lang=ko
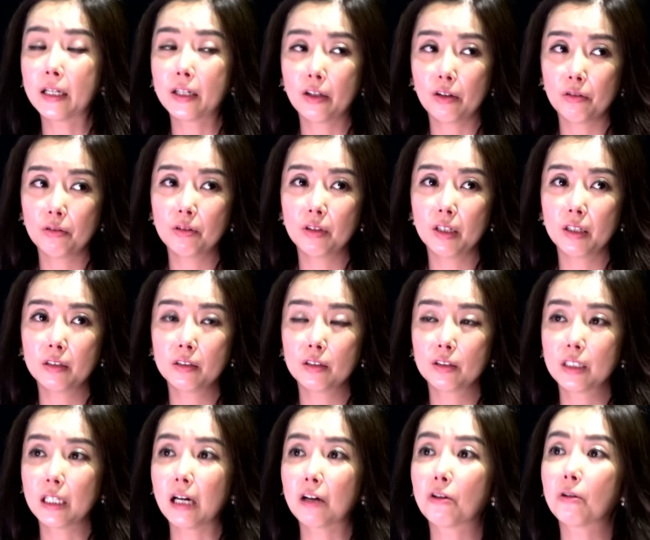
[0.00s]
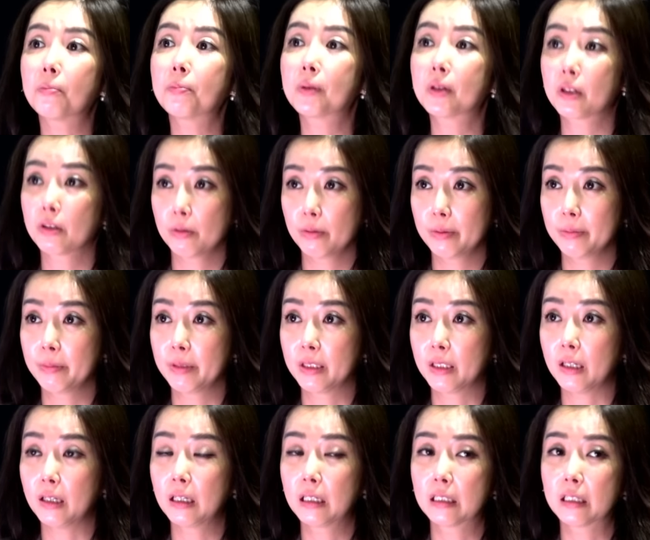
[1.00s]
다르지. 현대는
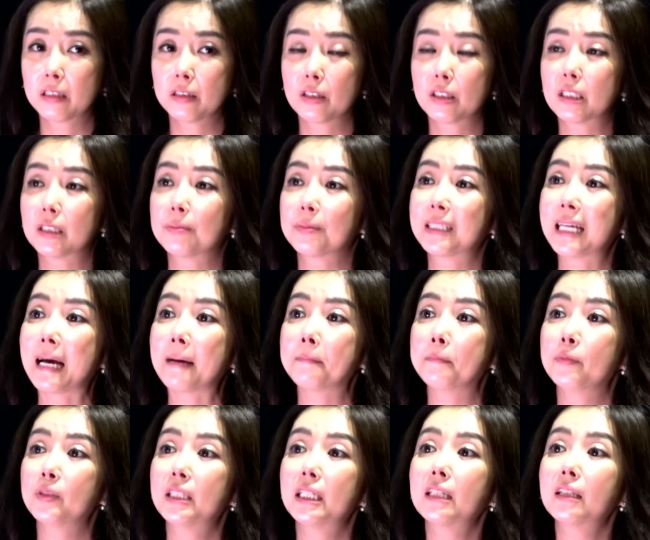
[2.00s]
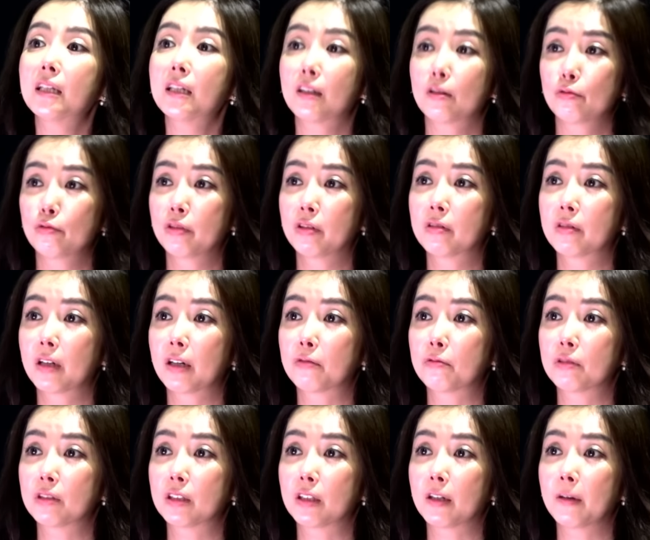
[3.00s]
창업기업입니다. 그래서 지금 3세대가 운영을
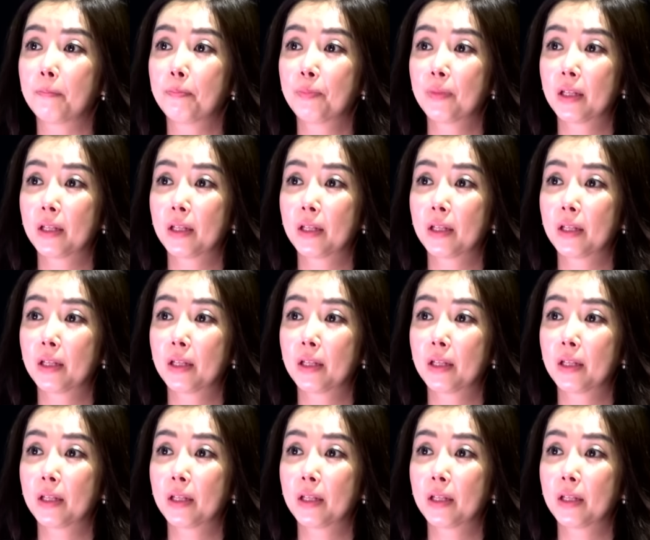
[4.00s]
하고 있어요.